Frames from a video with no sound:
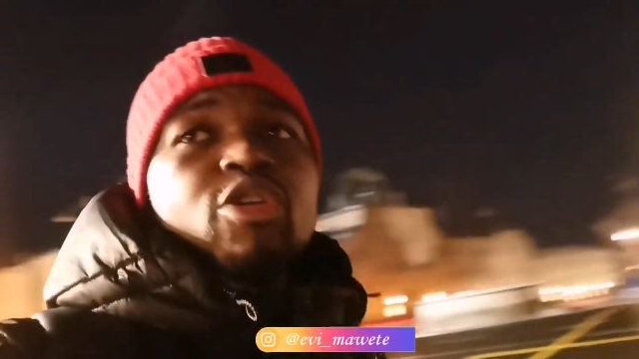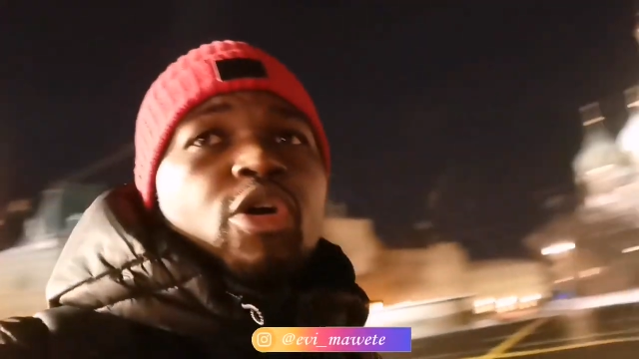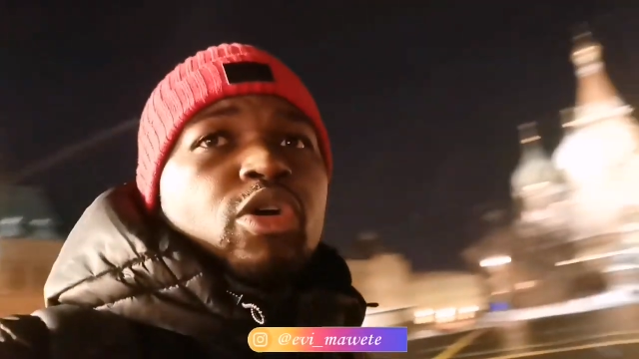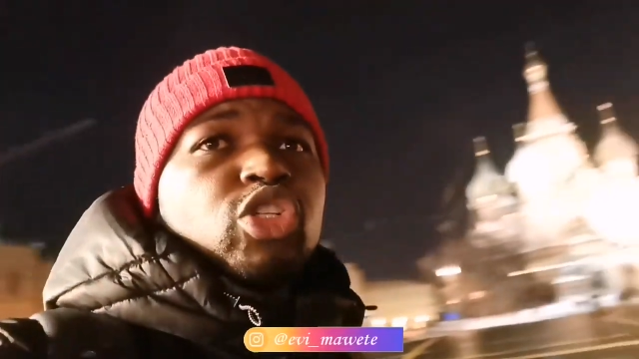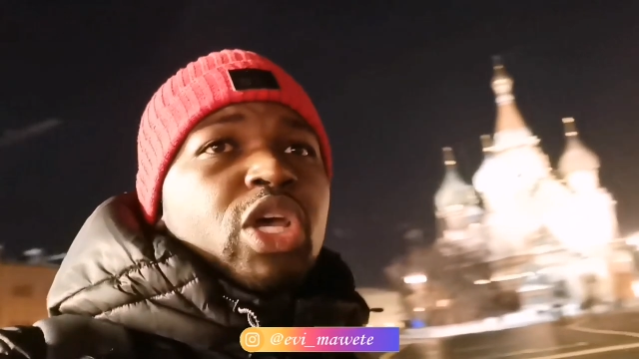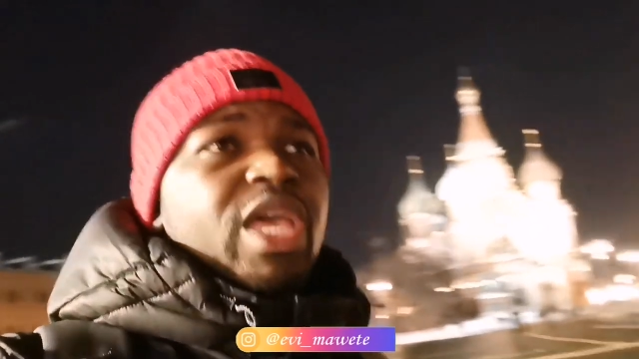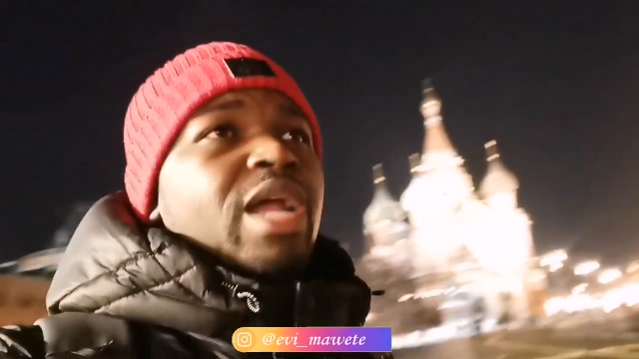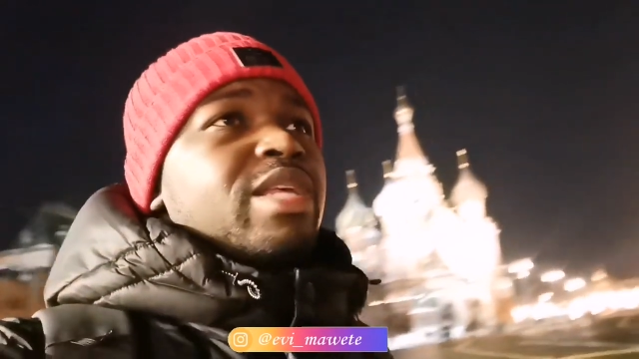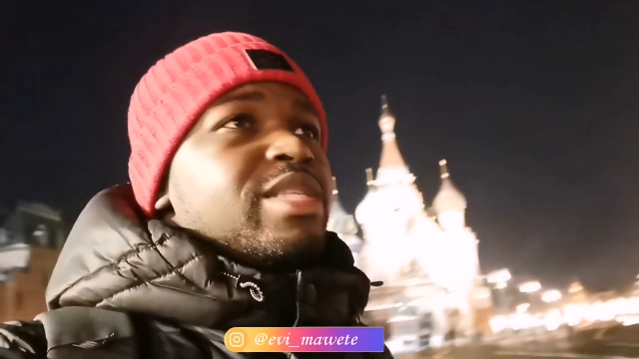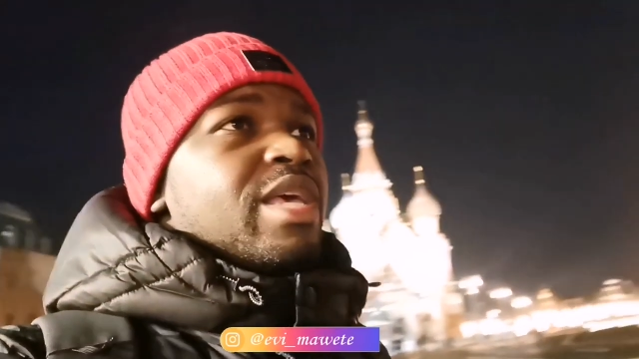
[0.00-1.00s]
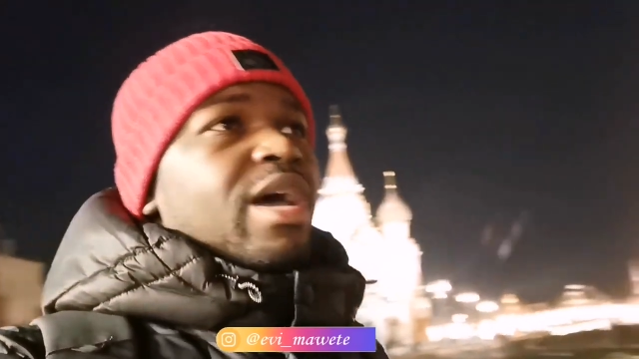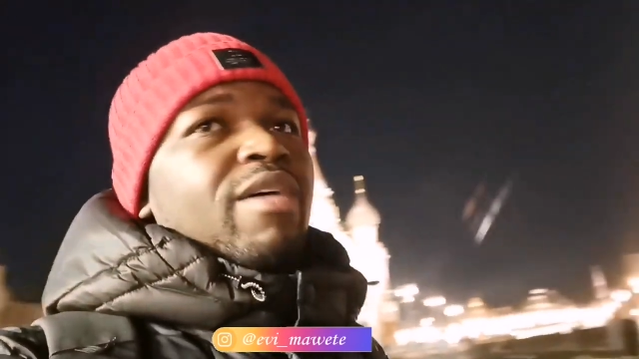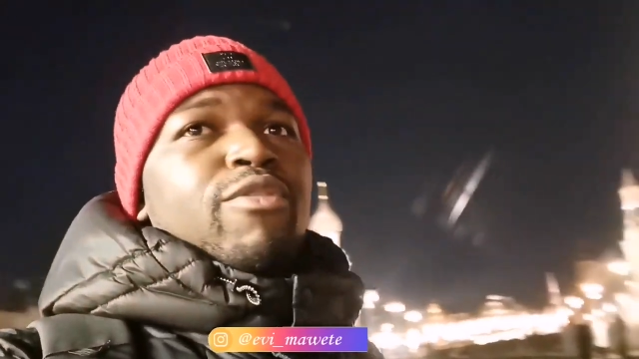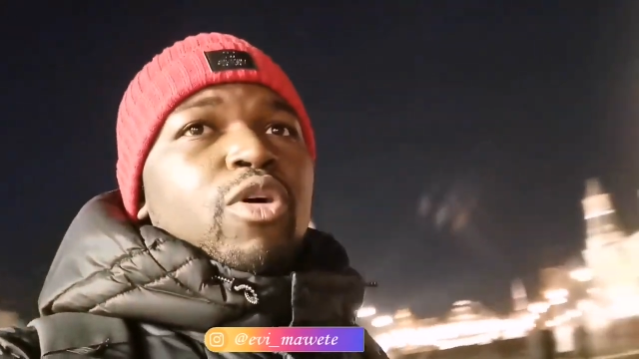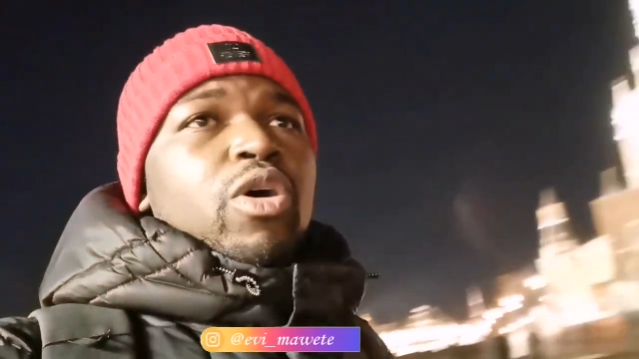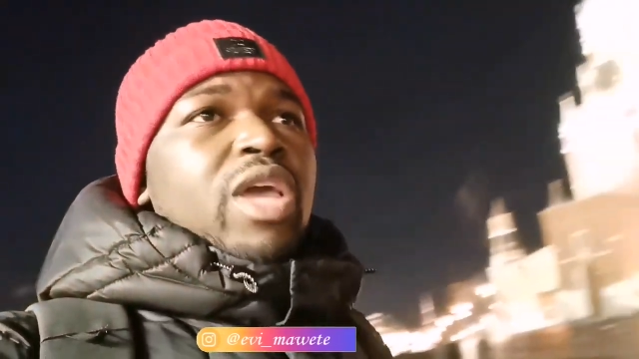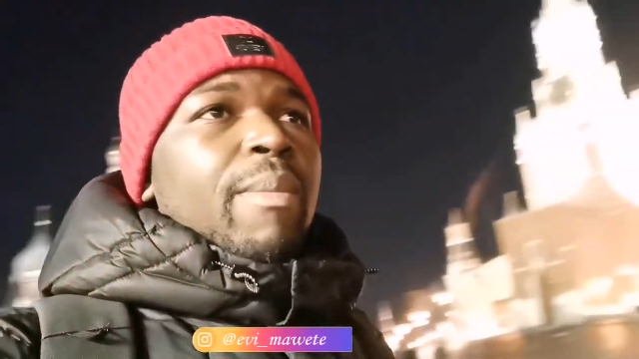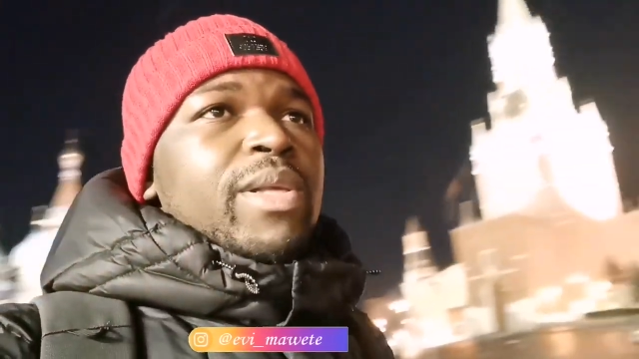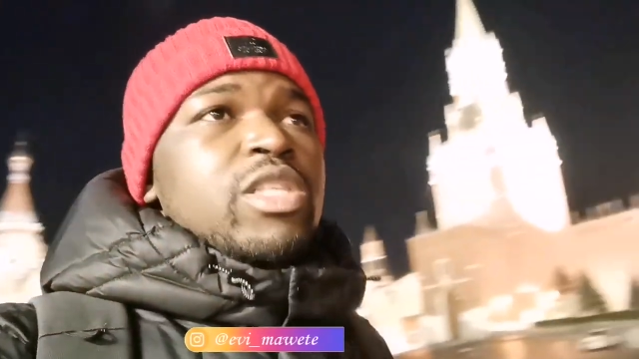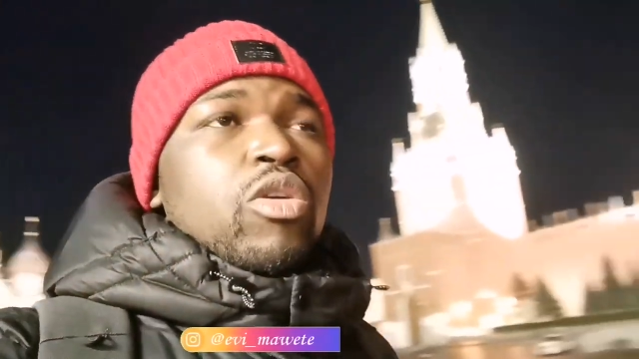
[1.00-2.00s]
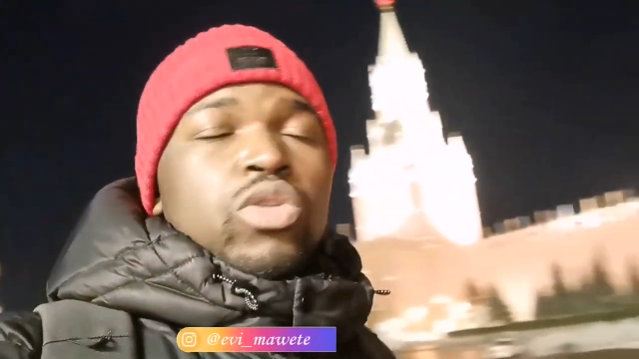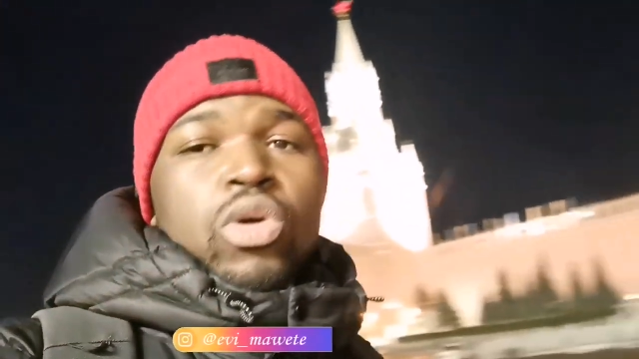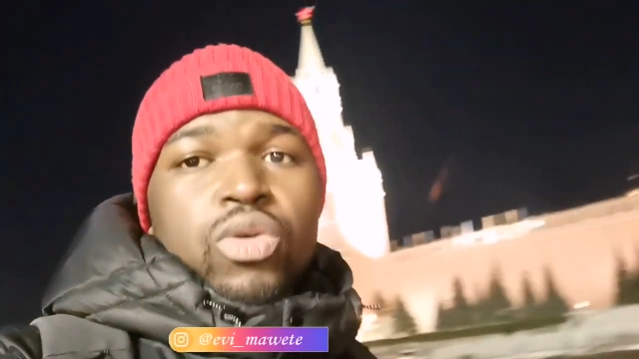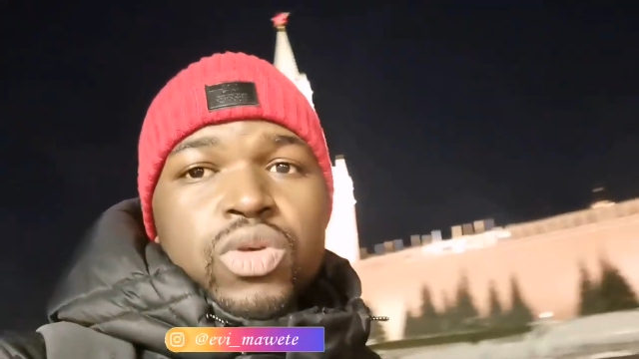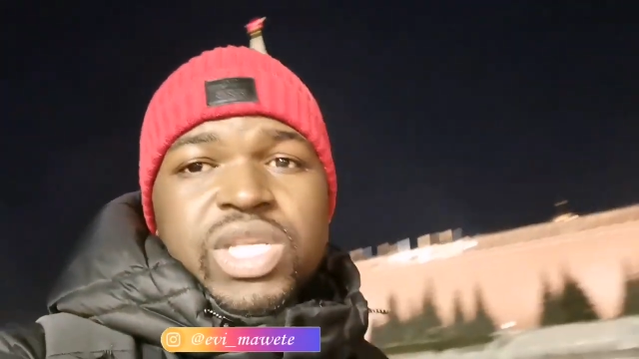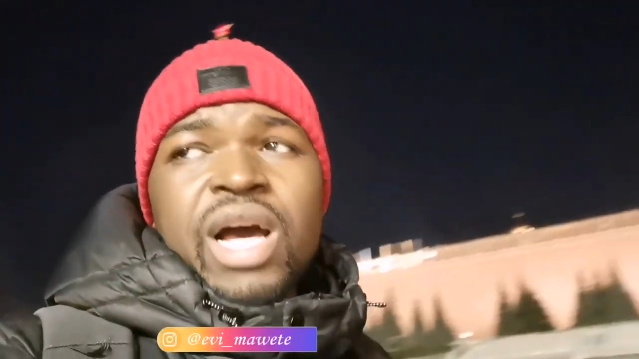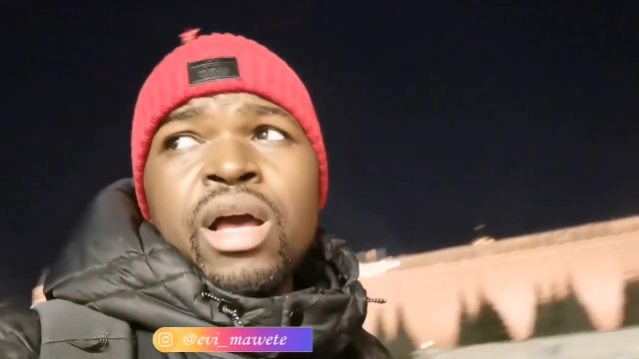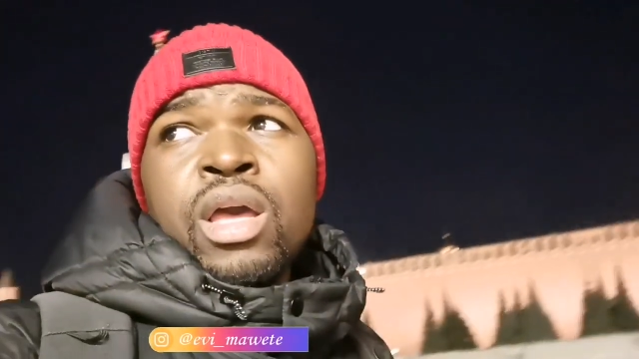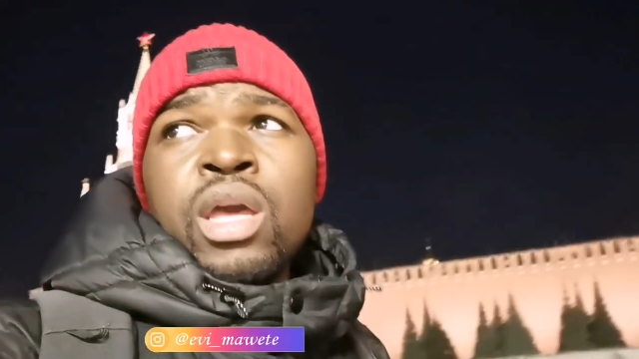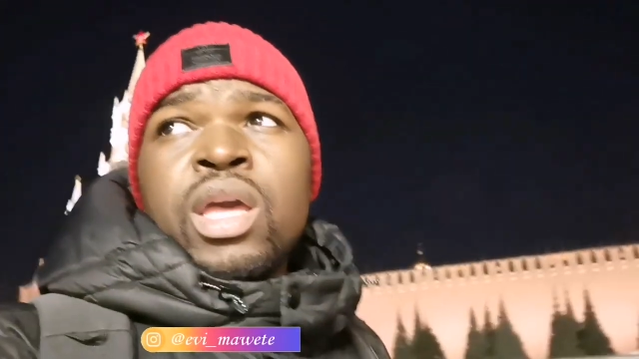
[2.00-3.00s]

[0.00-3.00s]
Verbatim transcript: D'ailleurs, j'ai réalisé un vlog il n'y a pas si longtemps que ça.